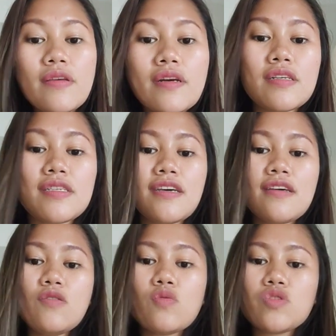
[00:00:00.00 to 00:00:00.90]
Kasi
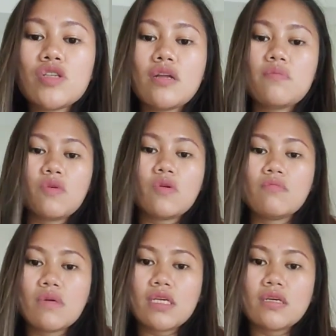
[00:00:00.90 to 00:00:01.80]
yung chan mo,
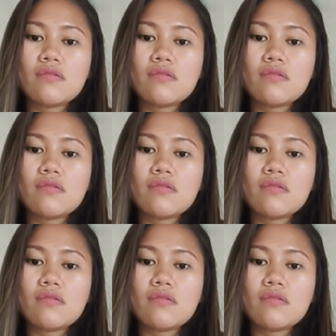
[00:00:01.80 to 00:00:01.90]
mali,